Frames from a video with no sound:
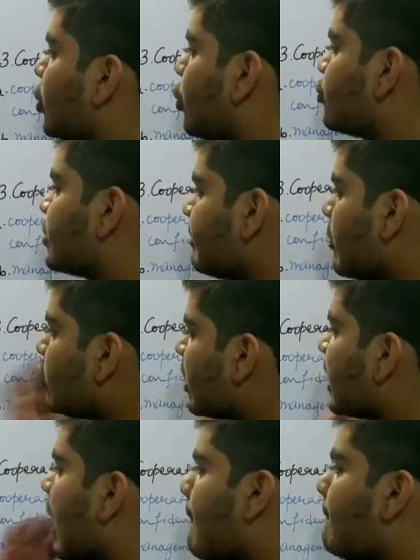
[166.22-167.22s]
talks about a
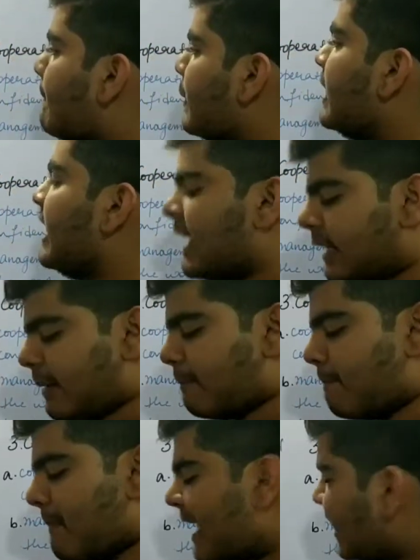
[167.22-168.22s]
complete
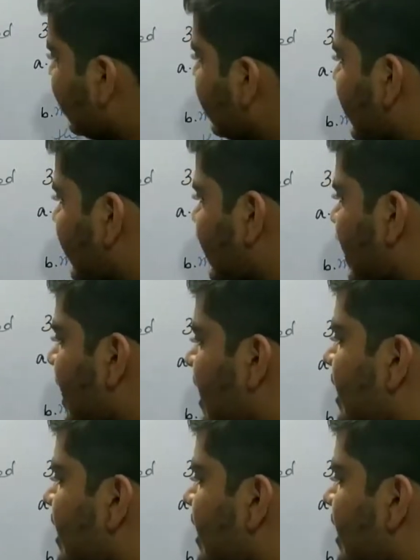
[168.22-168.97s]
mental